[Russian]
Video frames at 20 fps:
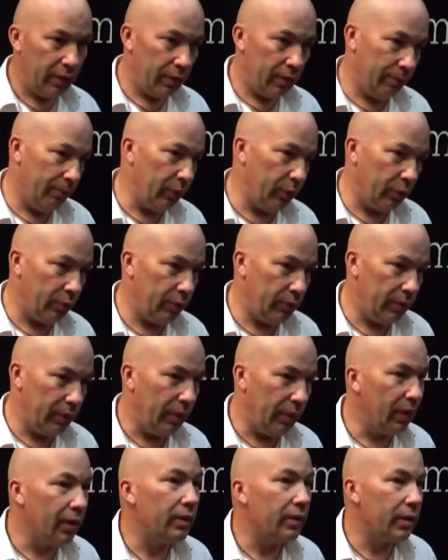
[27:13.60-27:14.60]
про
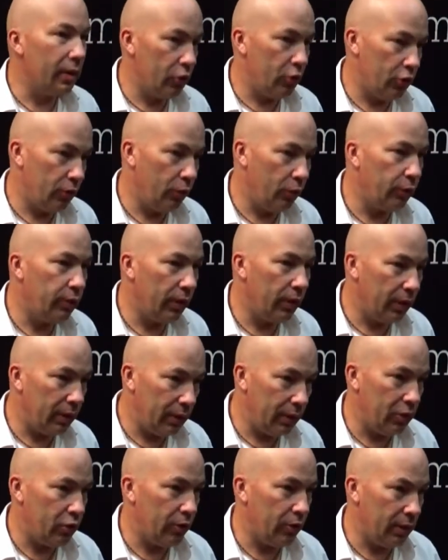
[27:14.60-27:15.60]
трикотаж. О трикотаже да.
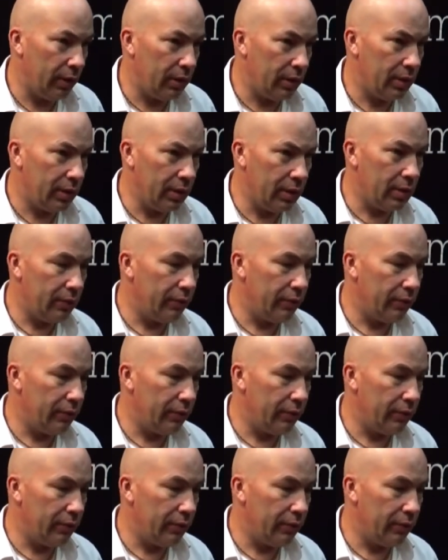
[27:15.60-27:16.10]
ты рассказывал.